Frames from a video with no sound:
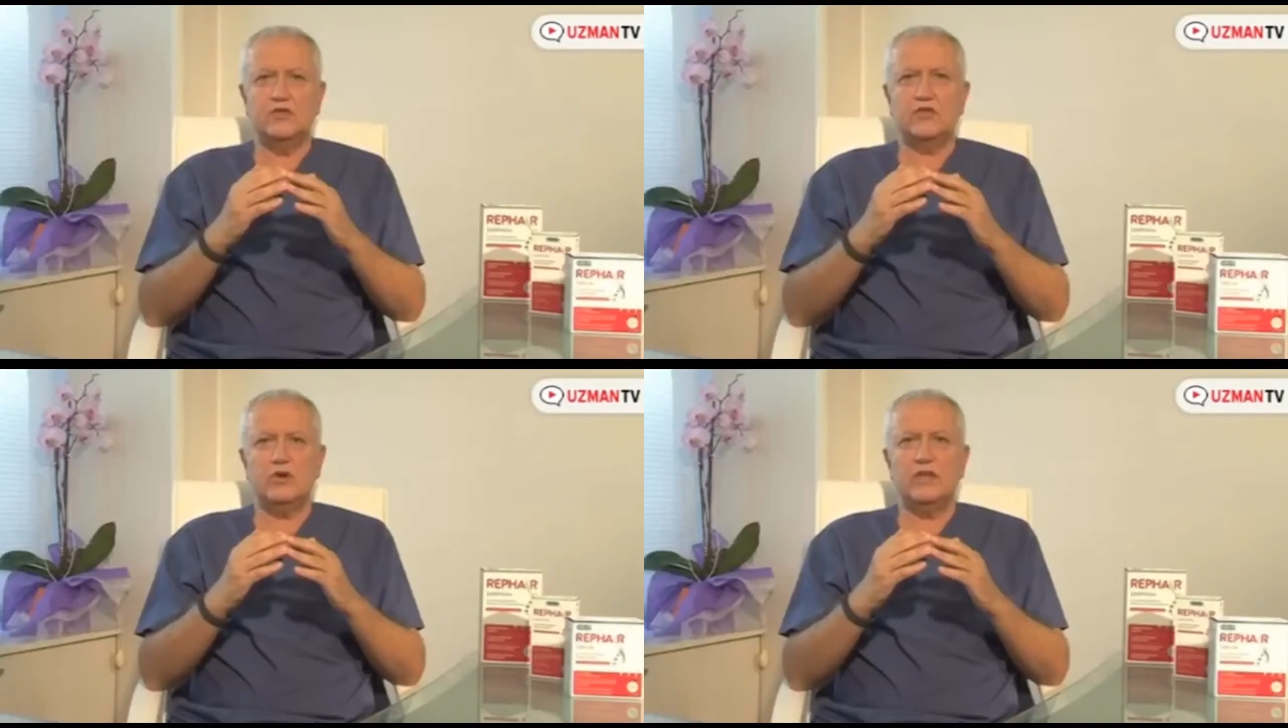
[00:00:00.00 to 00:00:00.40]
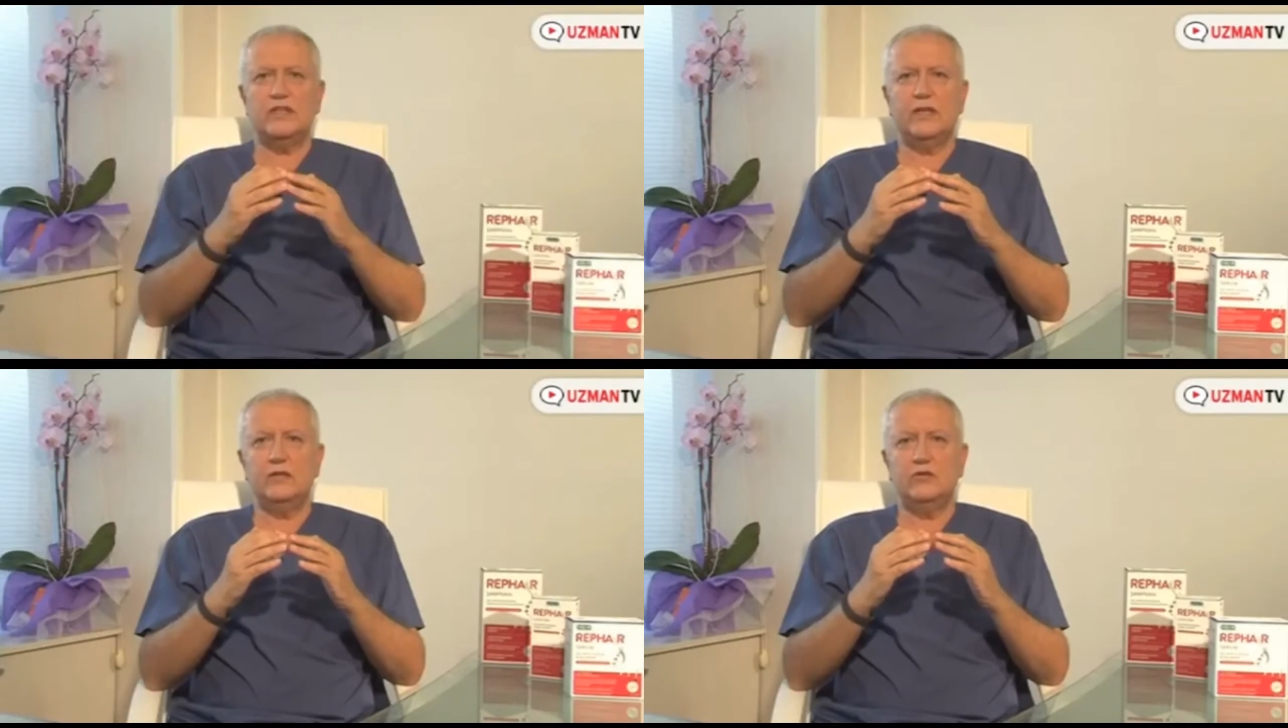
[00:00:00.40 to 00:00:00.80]

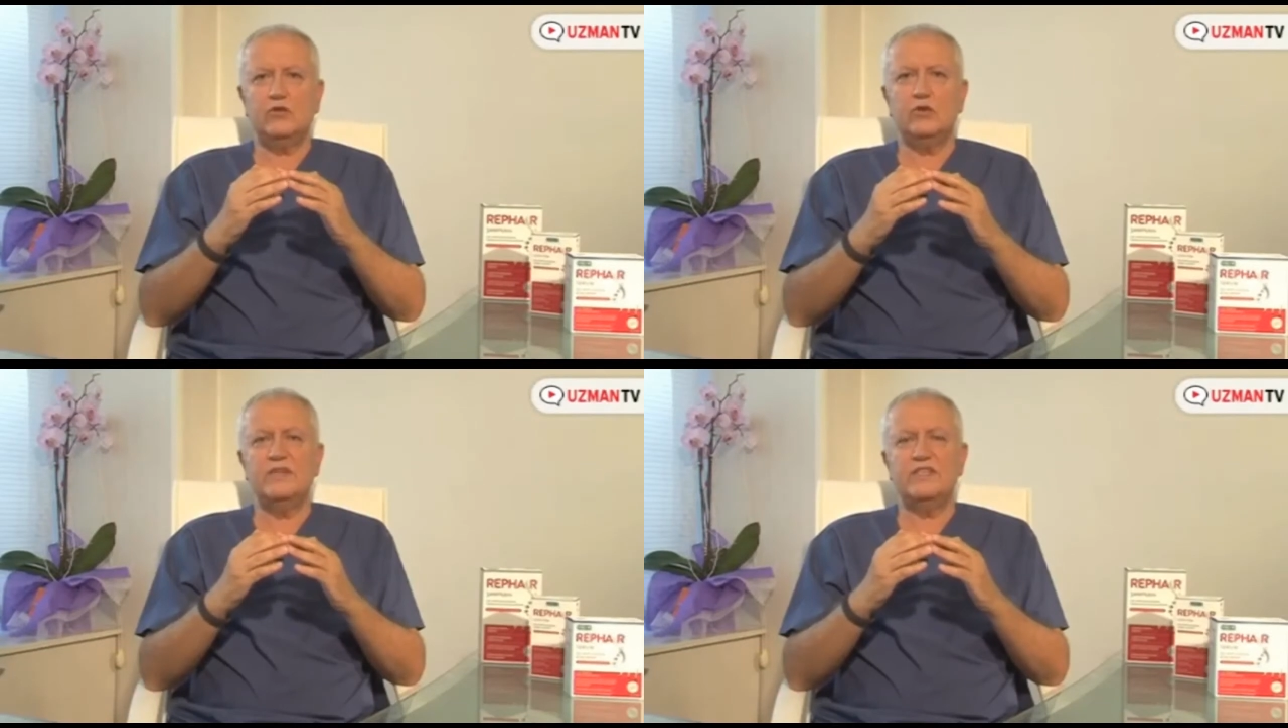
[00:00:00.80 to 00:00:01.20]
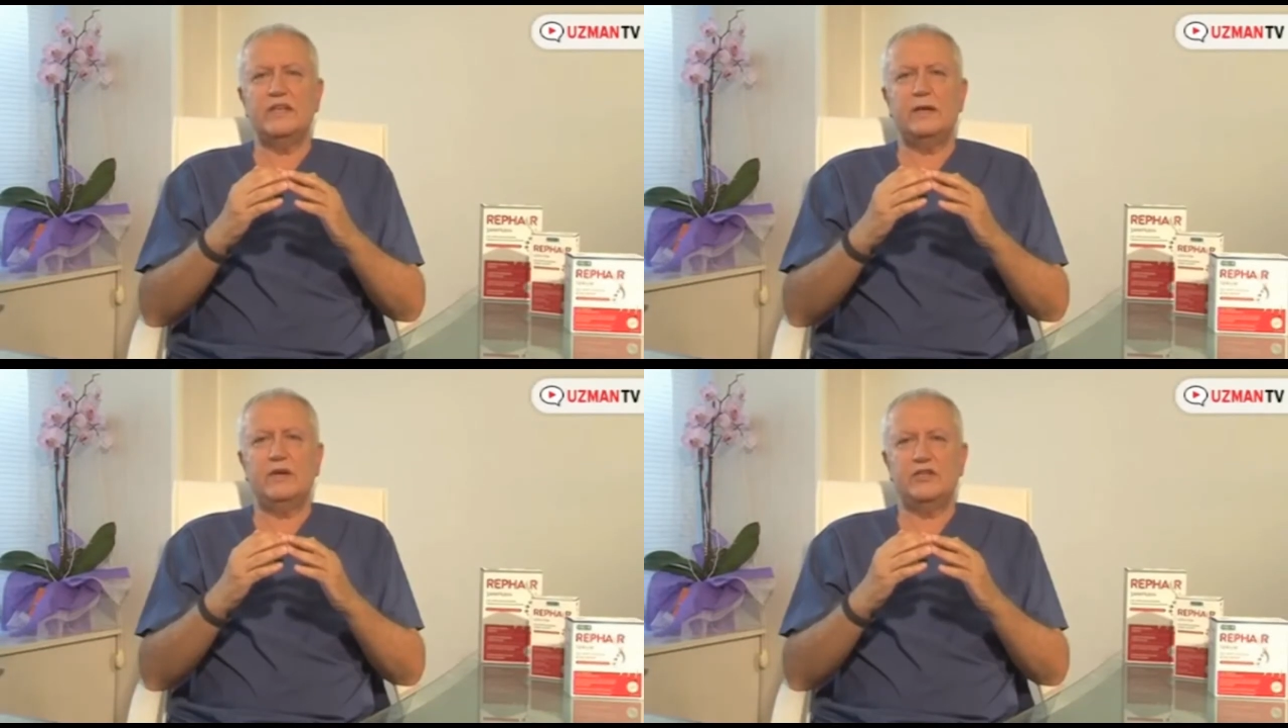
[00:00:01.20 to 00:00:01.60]
sonra da
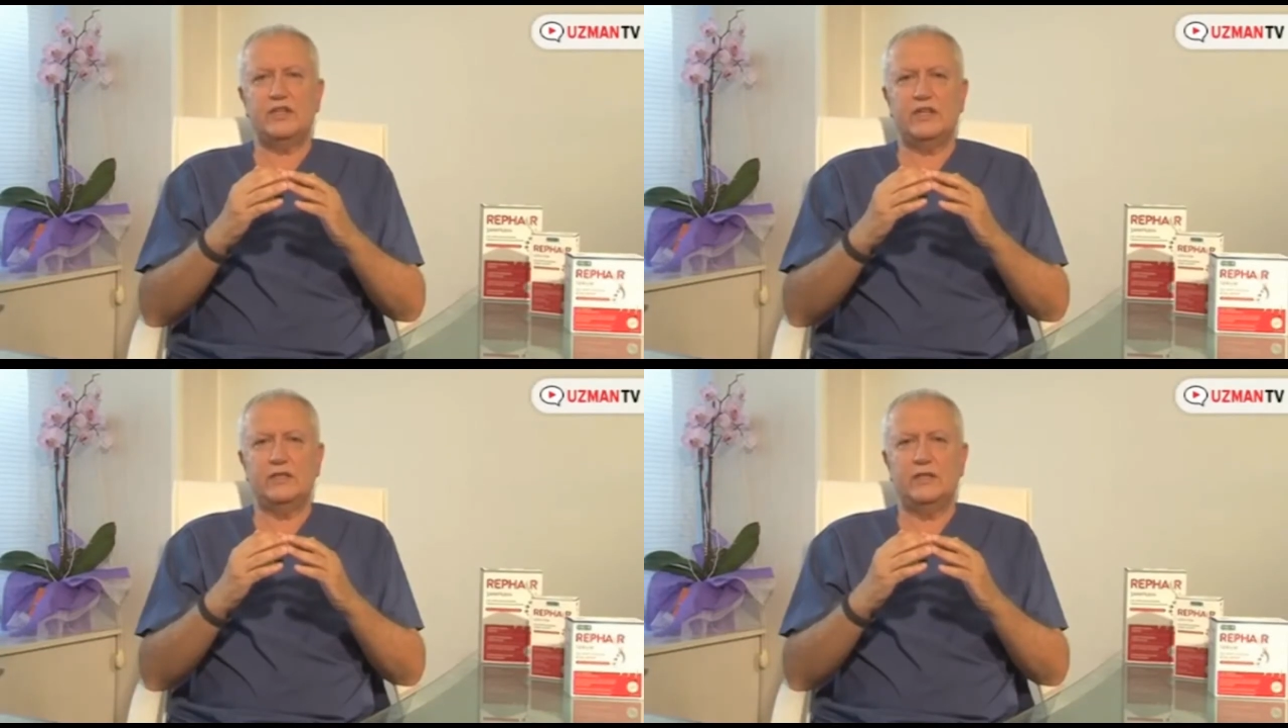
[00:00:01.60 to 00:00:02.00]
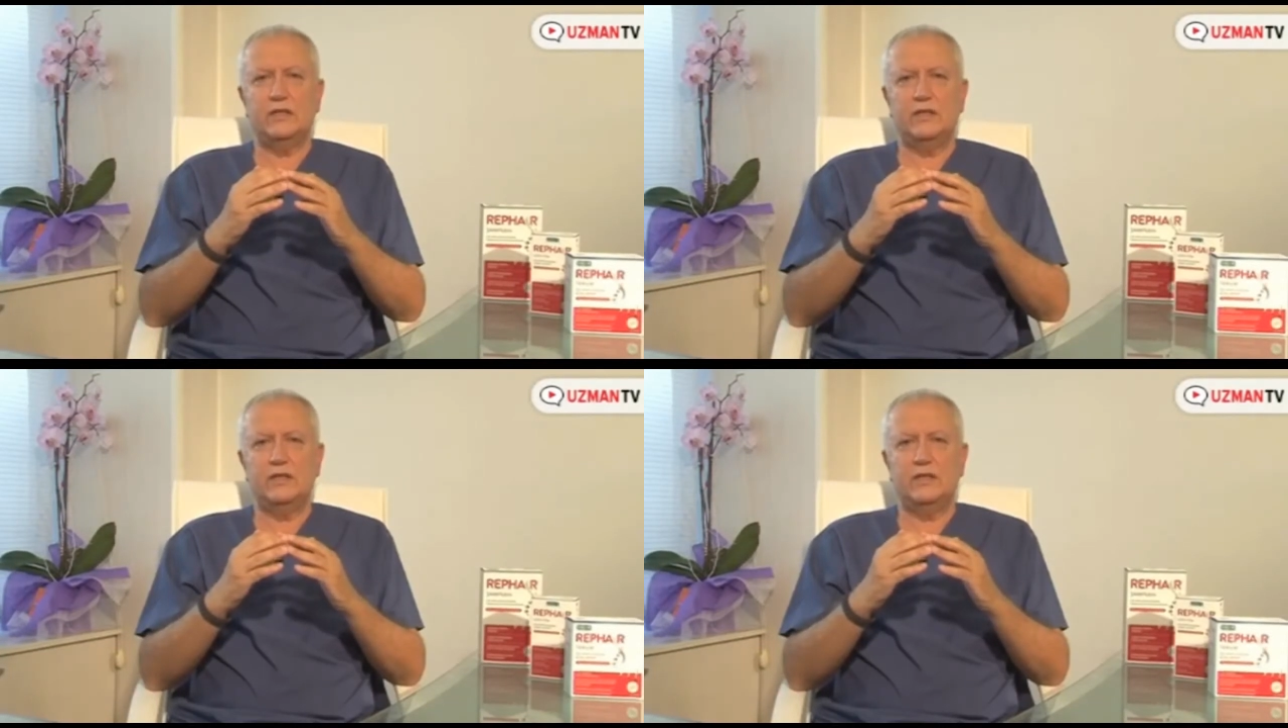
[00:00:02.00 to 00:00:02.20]
dökülmesiyle başlar.